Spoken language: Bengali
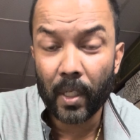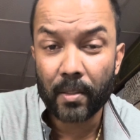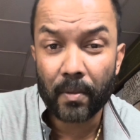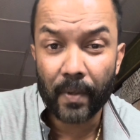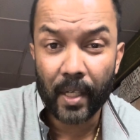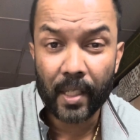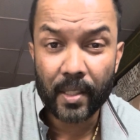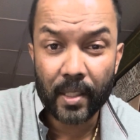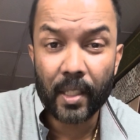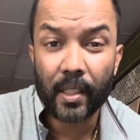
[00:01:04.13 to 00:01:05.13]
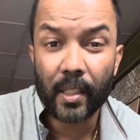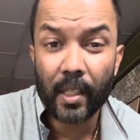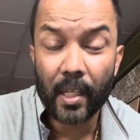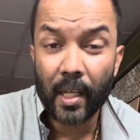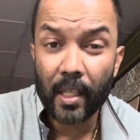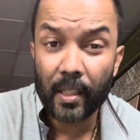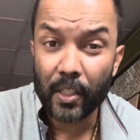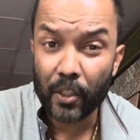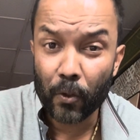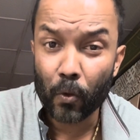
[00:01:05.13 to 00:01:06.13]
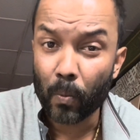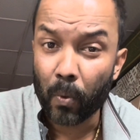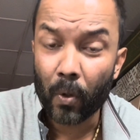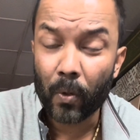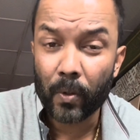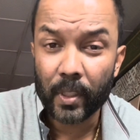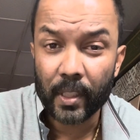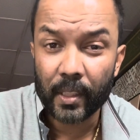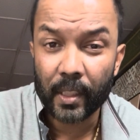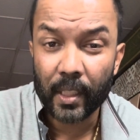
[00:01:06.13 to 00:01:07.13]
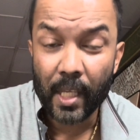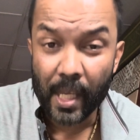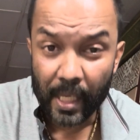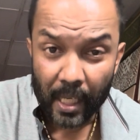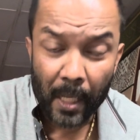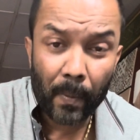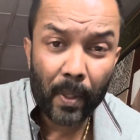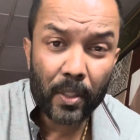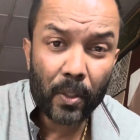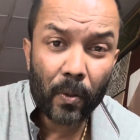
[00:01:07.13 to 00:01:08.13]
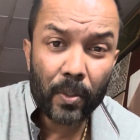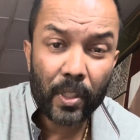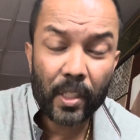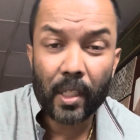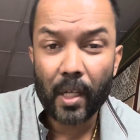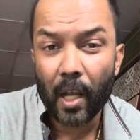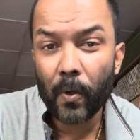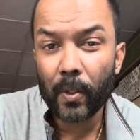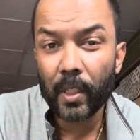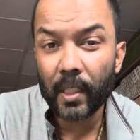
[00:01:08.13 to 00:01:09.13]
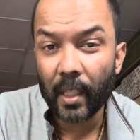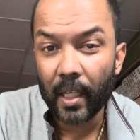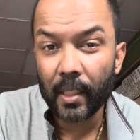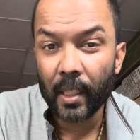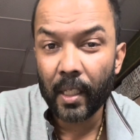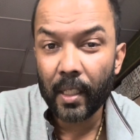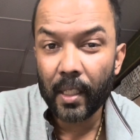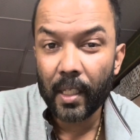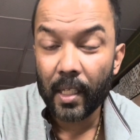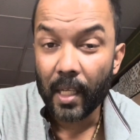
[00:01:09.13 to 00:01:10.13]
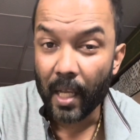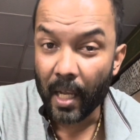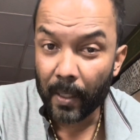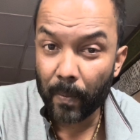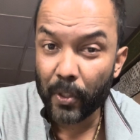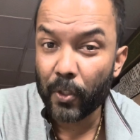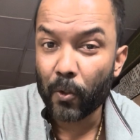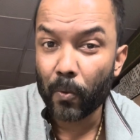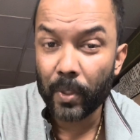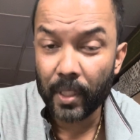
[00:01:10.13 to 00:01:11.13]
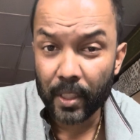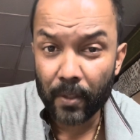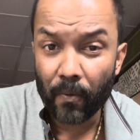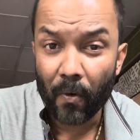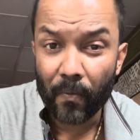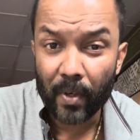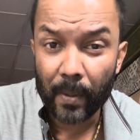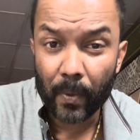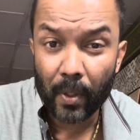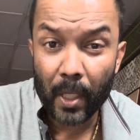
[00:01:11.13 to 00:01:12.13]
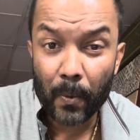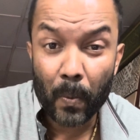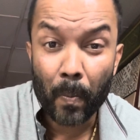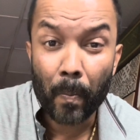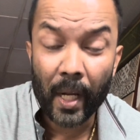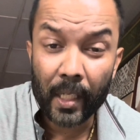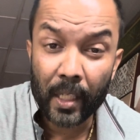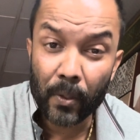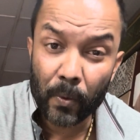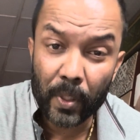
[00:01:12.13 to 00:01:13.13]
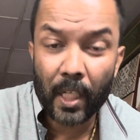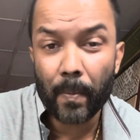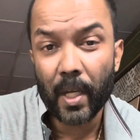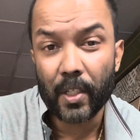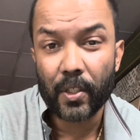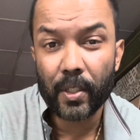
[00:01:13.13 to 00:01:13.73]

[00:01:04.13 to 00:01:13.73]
কাজের ভ্যাকেন্সি নেই তাই সেগুলো ব্লক করে দিয়েছে এবার যেন সেটা না ঘটে তাই তারা এক মাসের সময় দিয়েছে ফর্ম ফিল আপ করা এবং বাকি দুইটা মাস